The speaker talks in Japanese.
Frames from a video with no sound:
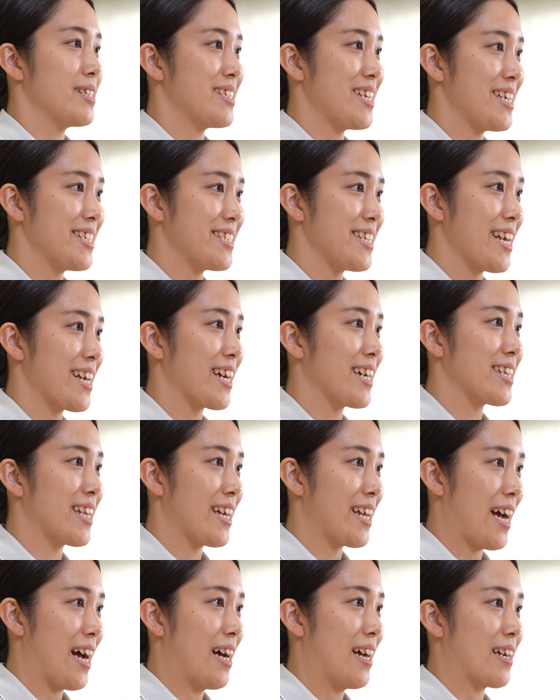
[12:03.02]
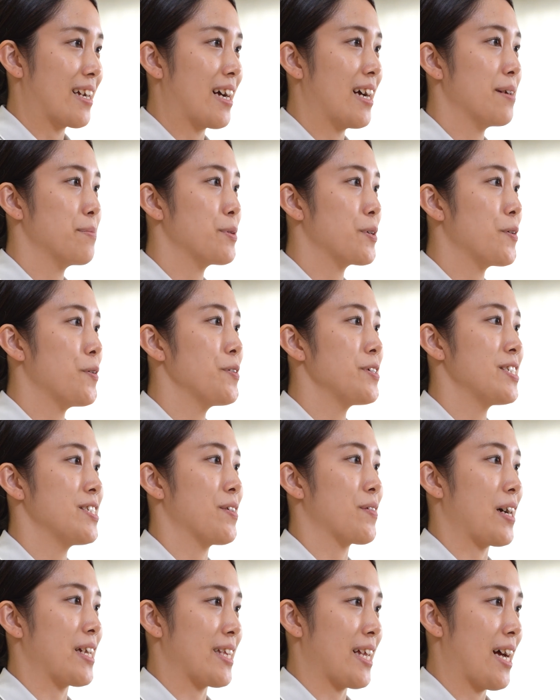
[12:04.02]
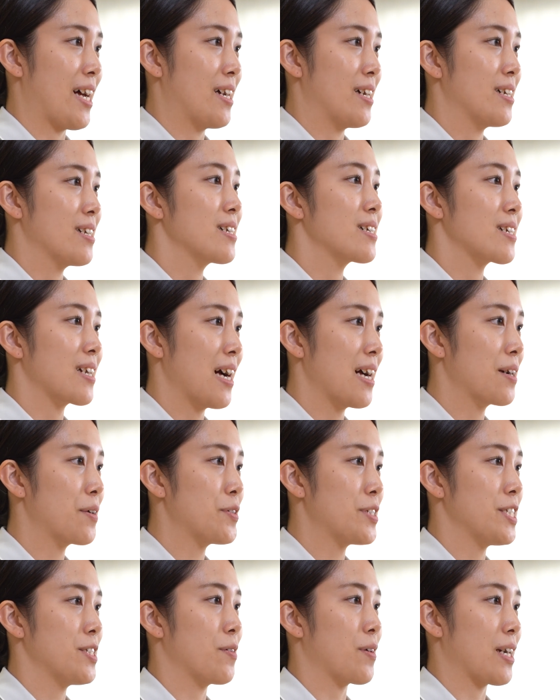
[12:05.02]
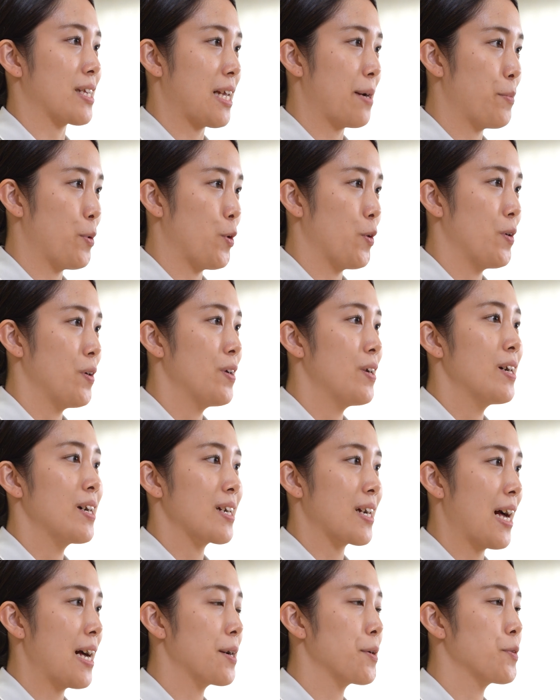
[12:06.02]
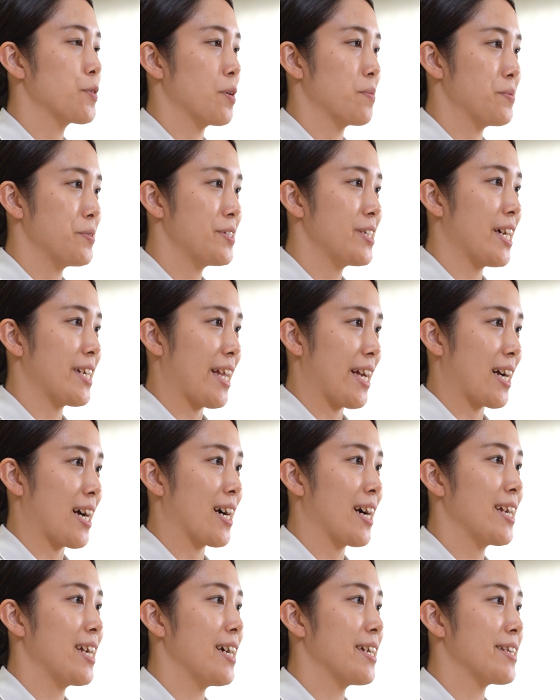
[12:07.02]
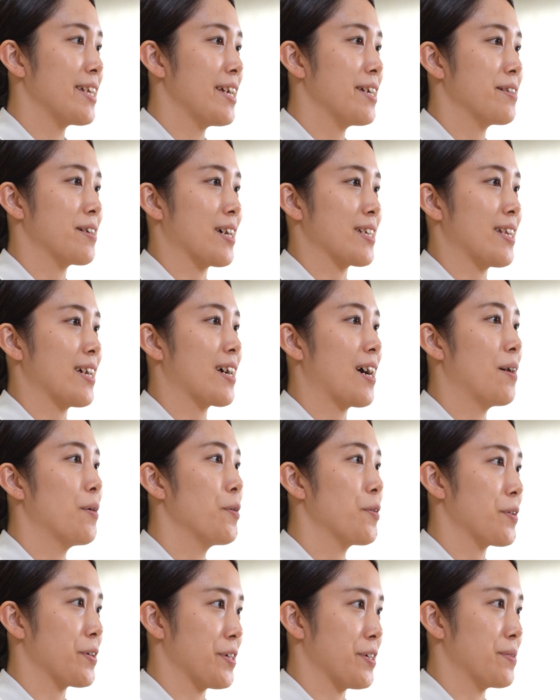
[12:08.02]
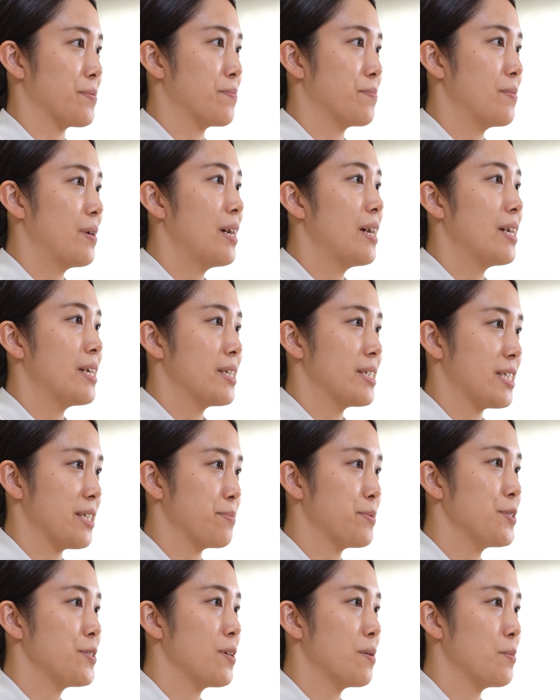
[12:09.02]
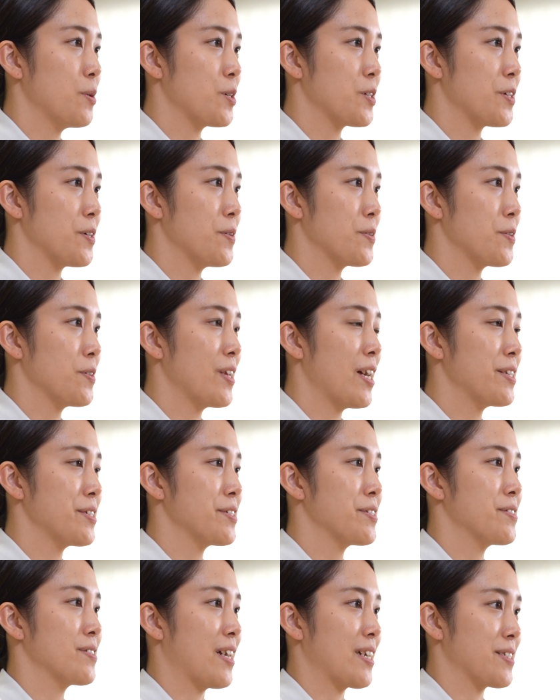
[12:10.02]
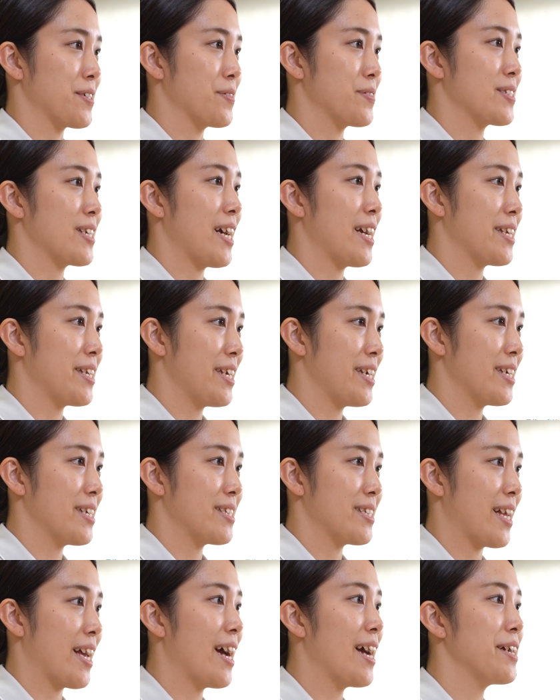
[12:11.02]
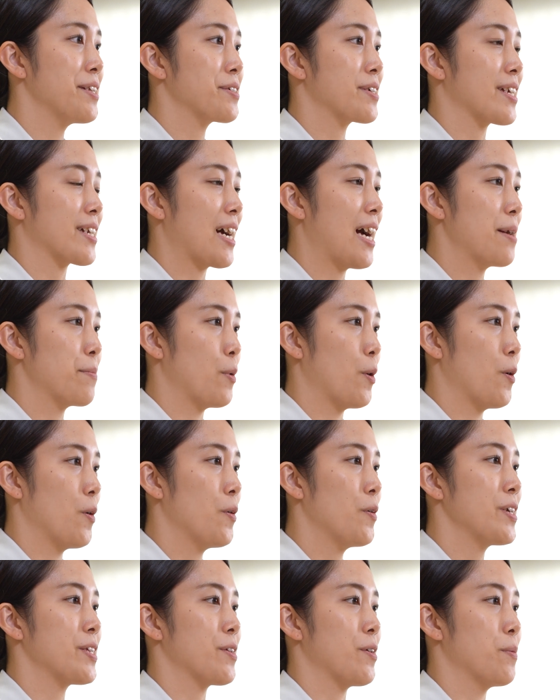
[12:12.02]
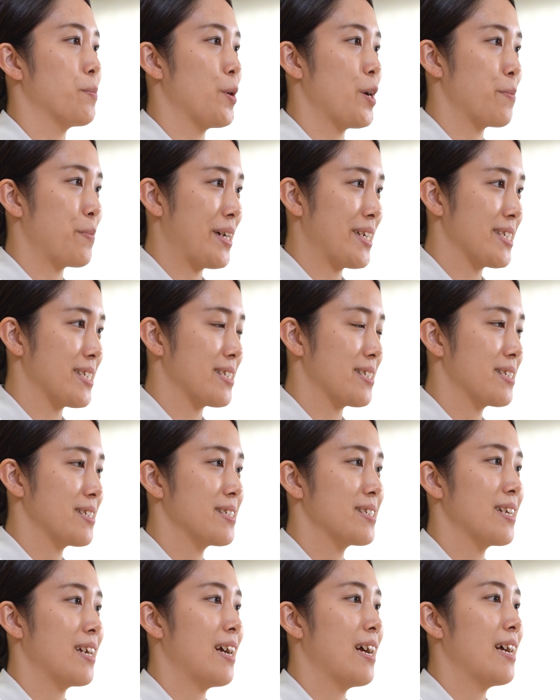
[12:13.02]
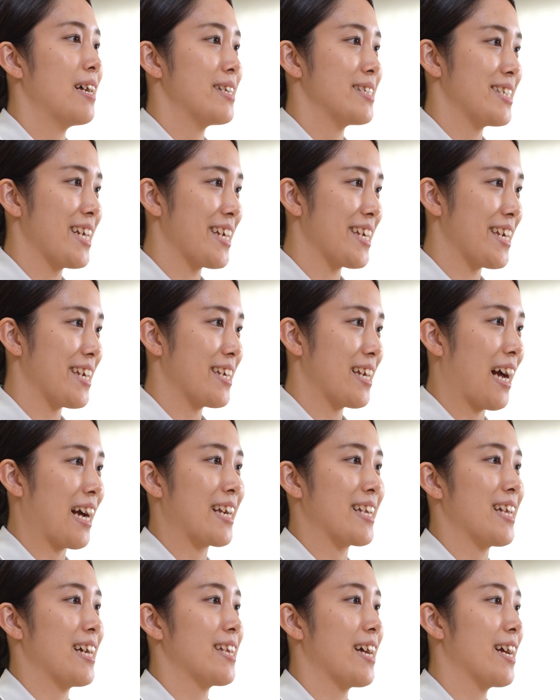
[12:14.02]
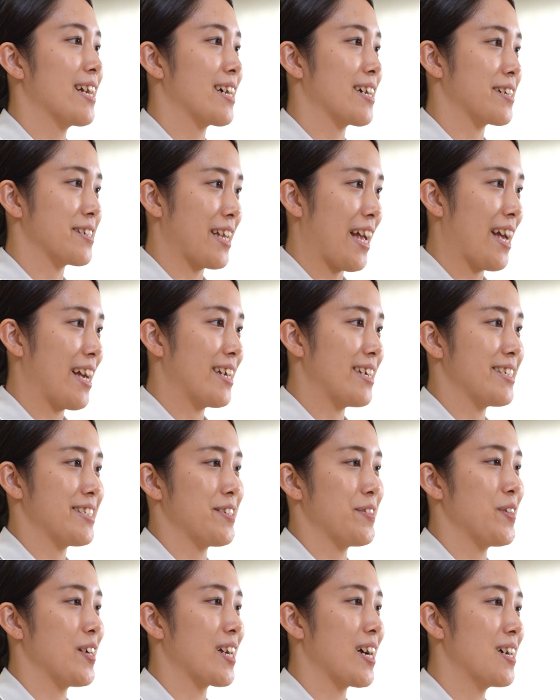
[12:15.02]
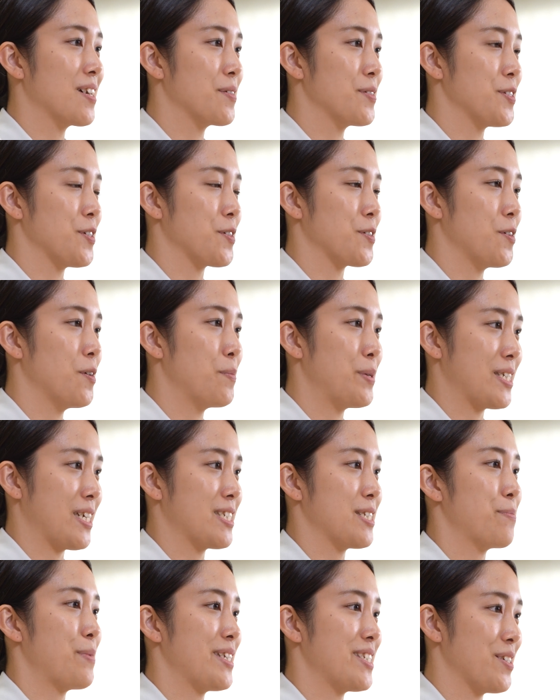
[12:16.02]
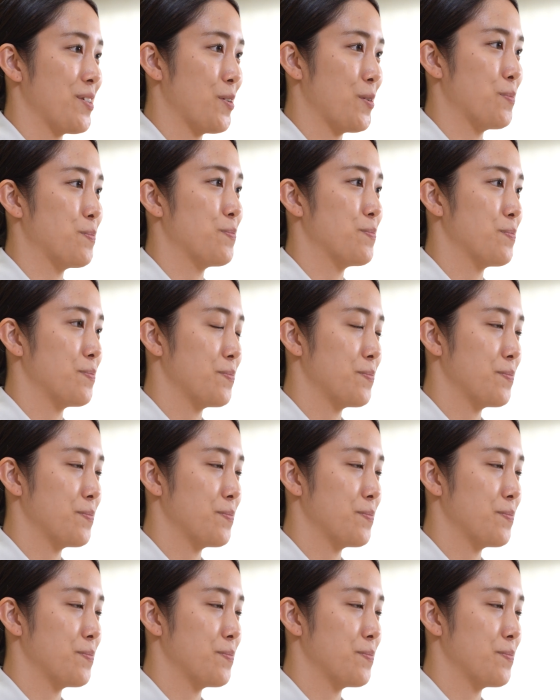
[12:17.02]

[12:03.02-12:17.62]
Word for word: 先生方や外部講師の方看護師の方も看護の分野で輝いている方が多く自分の目標となるような存在に出会える機会も多いと思いますぜひ秋田大学で一緒に看護職を目指しましょう